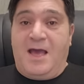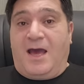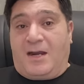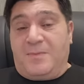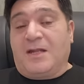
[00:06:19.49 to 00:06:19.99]

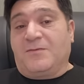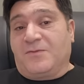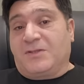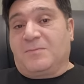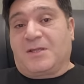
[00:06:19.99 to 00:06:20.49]
Армянам
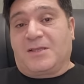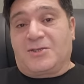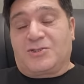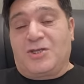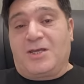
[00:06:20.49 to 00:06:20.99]
в этом
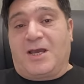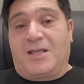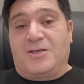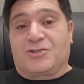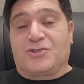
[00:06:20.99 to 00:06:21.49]
отношении,
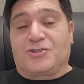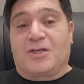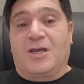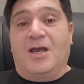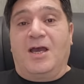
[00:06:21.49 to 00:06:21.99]
конечно
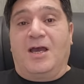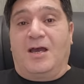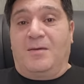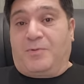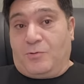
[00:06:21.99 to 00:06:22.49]
же,
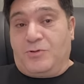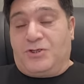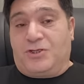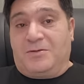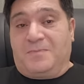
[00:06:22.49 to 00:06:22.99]

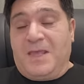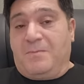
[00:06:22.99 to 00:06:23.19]
проще.